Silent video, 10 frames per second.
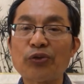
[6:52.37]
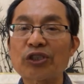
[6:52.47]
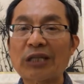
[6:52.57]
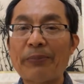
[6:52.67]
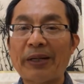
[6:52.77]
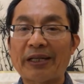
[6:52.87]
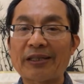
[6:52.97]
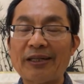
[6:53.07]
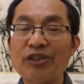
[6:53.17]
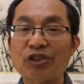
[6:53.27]
三百年的
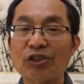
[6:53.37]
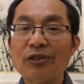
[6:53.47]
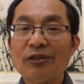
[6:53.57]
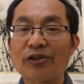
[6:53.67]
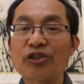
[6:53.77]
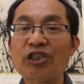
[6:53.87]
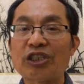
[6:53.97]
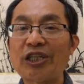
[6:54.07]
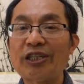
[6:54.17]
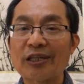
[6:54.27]
历史，而是几
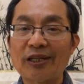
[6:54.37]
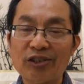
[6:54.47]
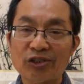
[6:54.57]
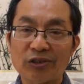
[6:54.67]
千年的历史。